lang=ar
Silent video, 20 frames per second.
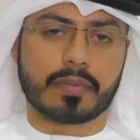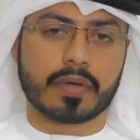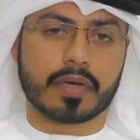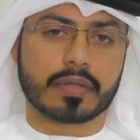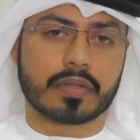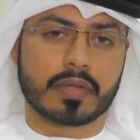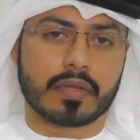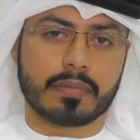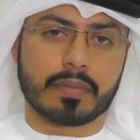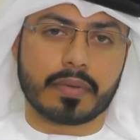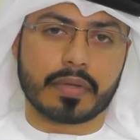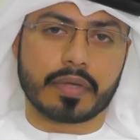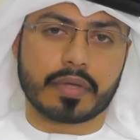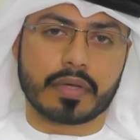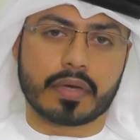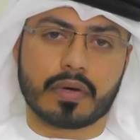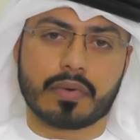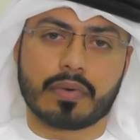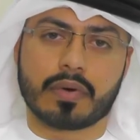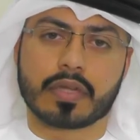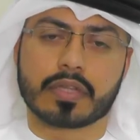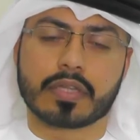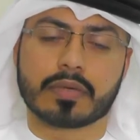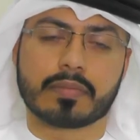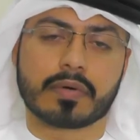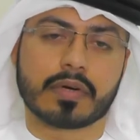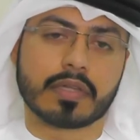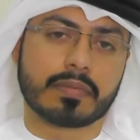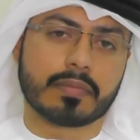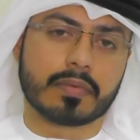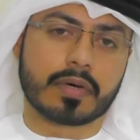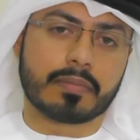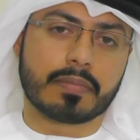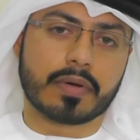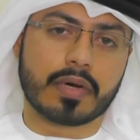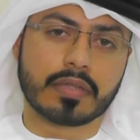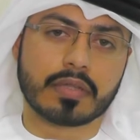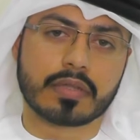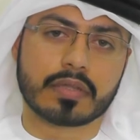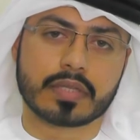بعد البيع او خدمات ما
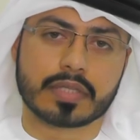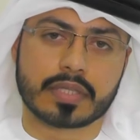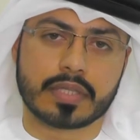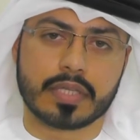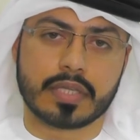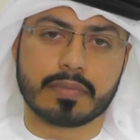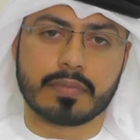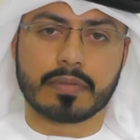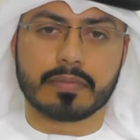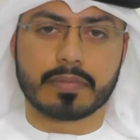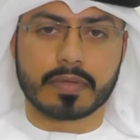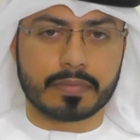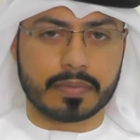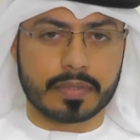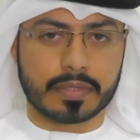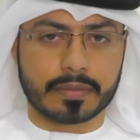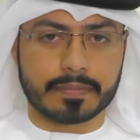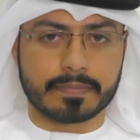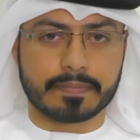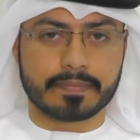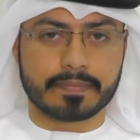بعد التسليم المبنى.